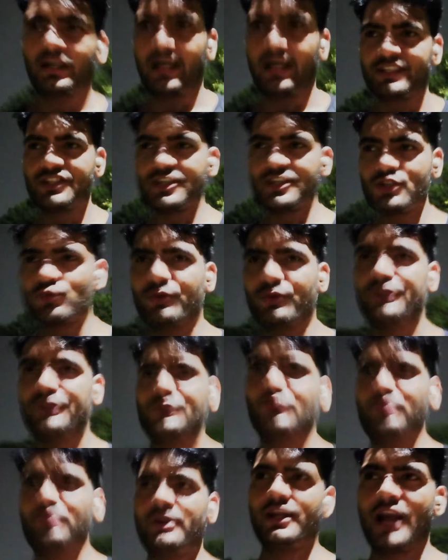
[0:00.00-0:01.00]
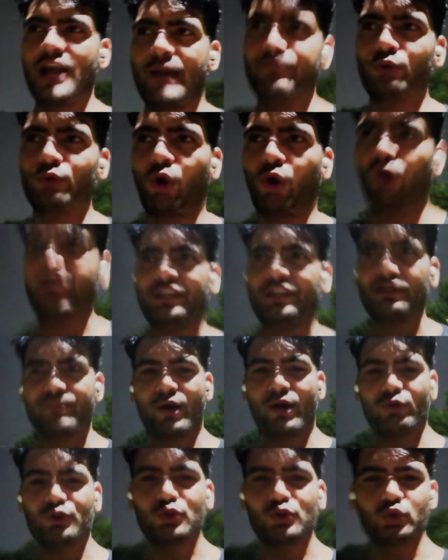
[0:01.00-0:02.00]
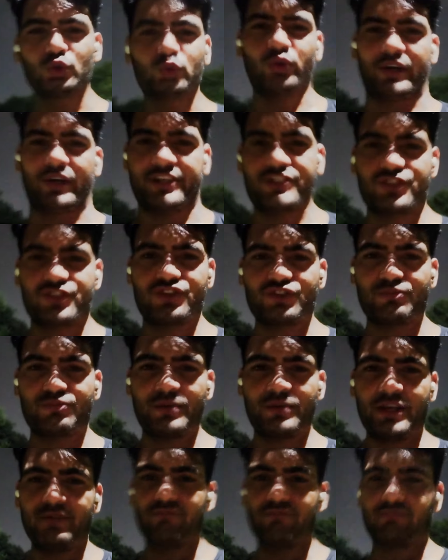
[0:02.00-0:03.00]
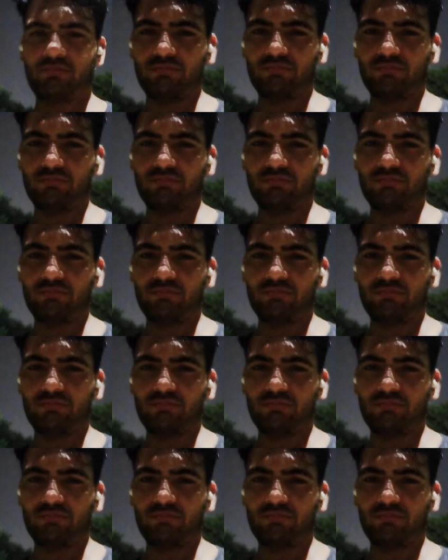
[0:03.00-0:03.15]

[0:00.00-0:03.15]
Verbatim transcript: आज के इस वीडियो में आई एम टॉकिंग अबाउट टू वर्ड्स जिसमें